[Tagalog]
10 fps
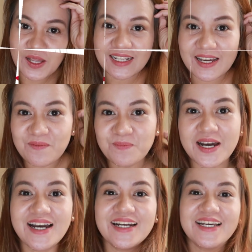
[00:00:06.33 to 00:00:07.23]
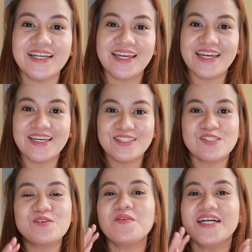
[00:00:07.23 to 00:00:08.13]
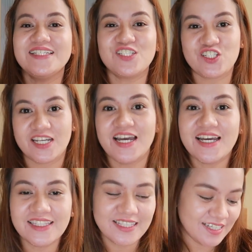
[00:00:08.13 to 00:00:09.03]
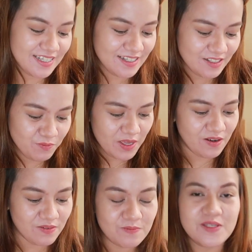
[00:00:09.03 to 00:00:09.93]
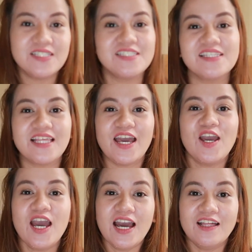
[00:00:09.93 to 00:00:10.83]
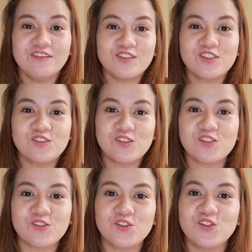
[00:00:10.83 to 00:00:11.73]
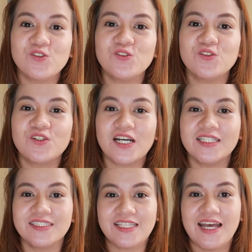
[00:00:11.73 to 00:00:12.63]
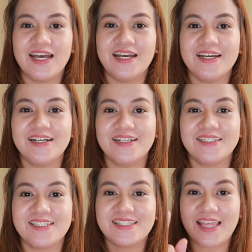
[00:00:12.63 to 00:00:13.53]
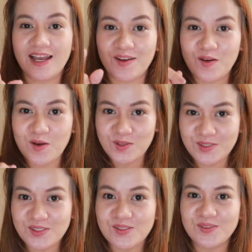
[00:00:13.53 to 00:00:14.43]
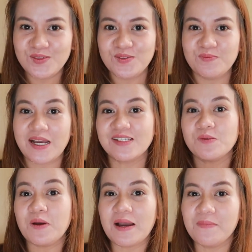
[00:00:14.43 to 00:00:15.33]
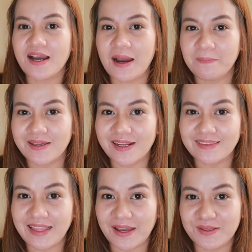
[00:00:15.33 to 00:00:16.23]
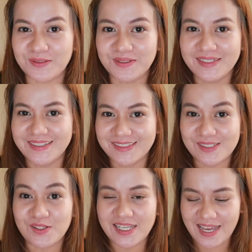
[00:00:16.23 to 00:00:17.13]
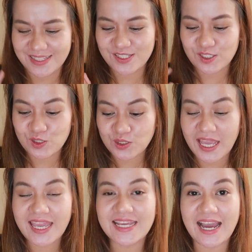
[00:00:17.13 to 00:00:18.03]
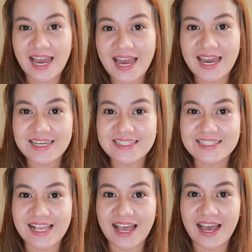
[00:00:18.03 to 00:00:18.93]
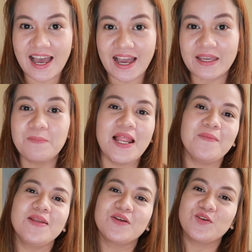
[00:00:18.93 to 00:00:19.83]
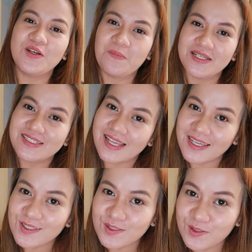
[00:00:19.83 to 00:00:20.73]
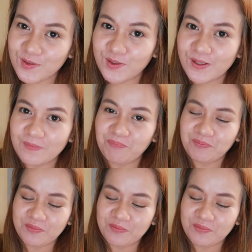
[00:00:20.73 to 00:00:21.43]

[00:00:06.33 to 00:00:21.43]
Welcome back again to my channel! Very busy tayo. Alam niyo, gustong gusto ko yung kantang Stuck on You. Kaso baka makopyright tayo. So, yan. So, today guys, uh, ang i-vlog ko naman sa inyo